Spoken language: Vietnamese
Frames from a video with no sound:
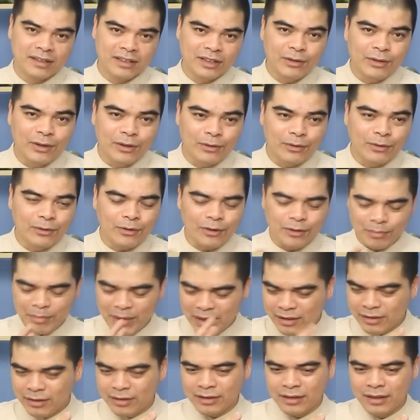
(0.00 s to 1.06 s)
đâu đâu cũng có
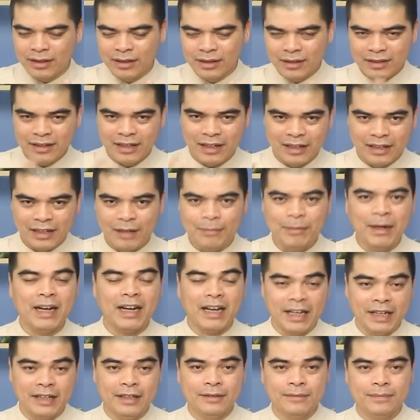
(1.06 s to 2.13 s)
bát hương để cắm hàng
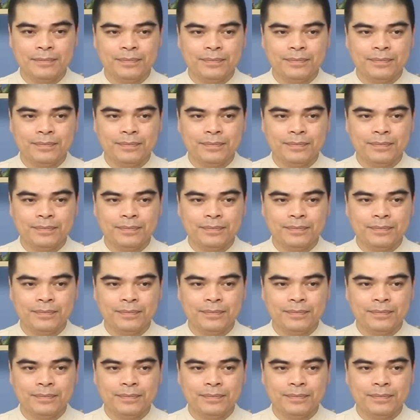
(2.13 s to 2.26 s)
ngày.